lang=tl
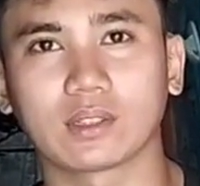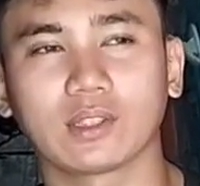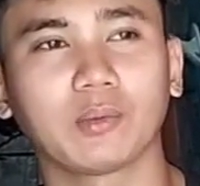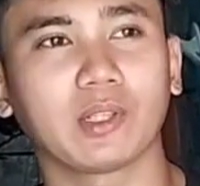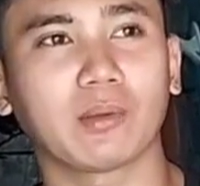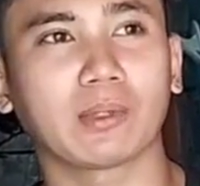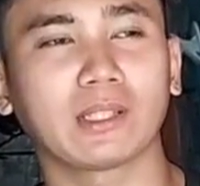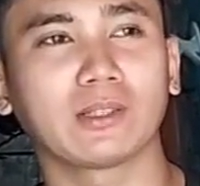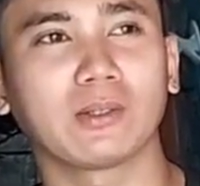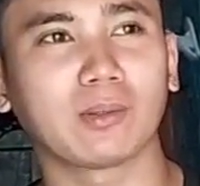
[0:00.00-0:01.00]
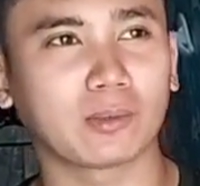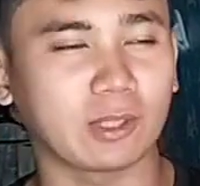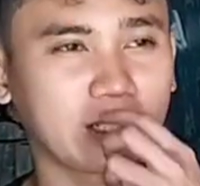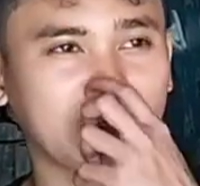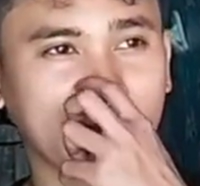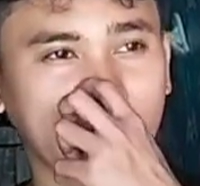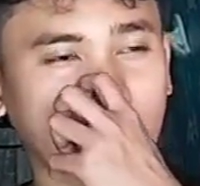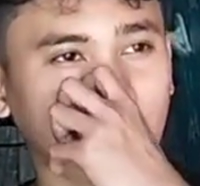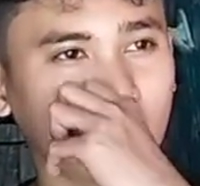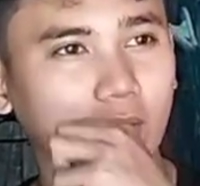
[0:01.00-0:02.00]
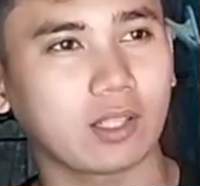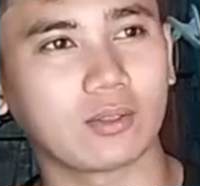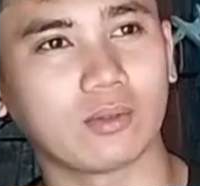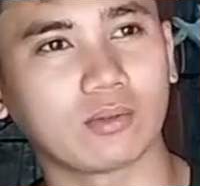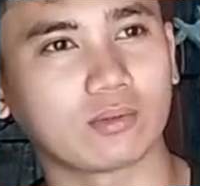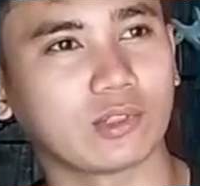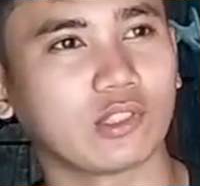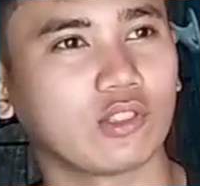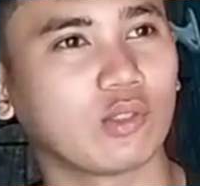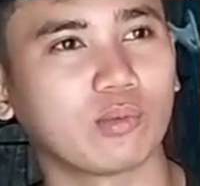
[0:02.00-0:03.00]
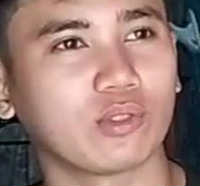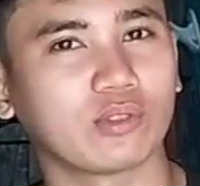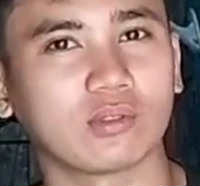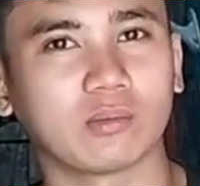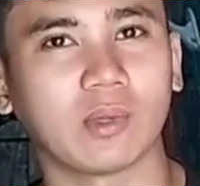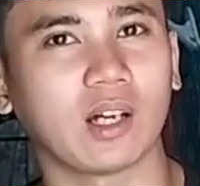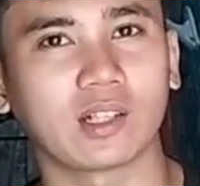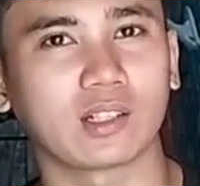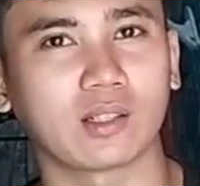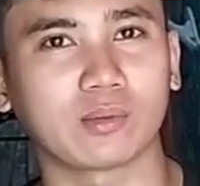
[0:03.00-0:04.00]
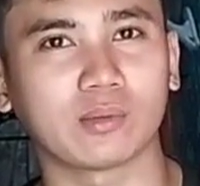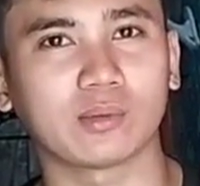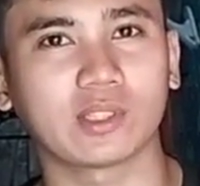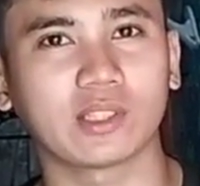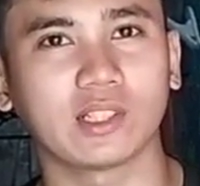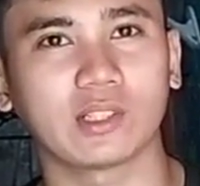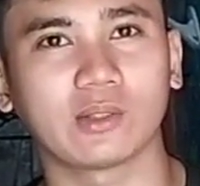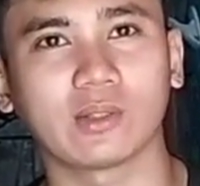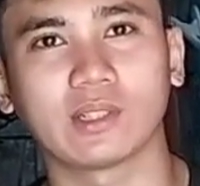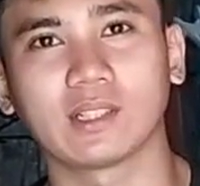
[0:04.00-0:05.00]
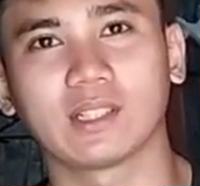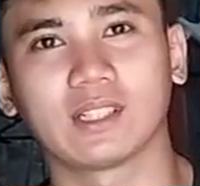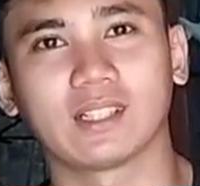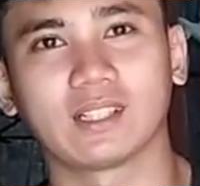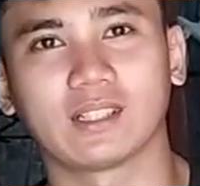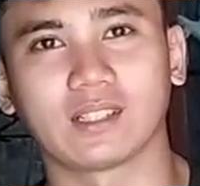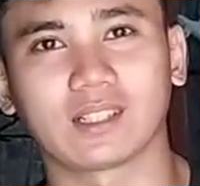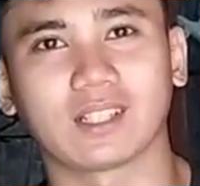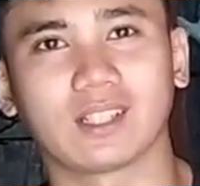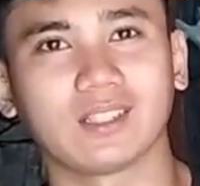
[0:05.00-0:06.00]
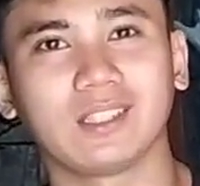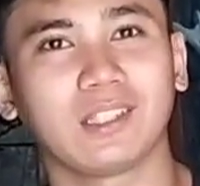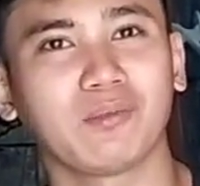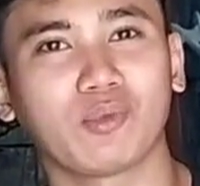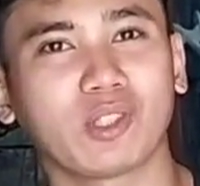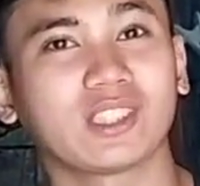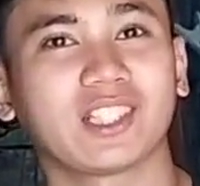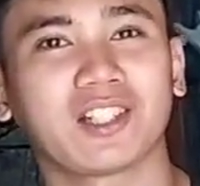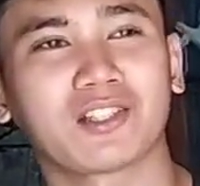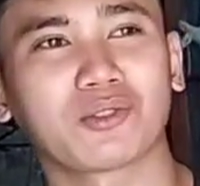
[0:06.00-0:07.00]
Ayan. Kasi pinapatanong lang po ng mama ko kung sino daw yung vlogger na kung dito. Ah. Na, di rin po kasi siya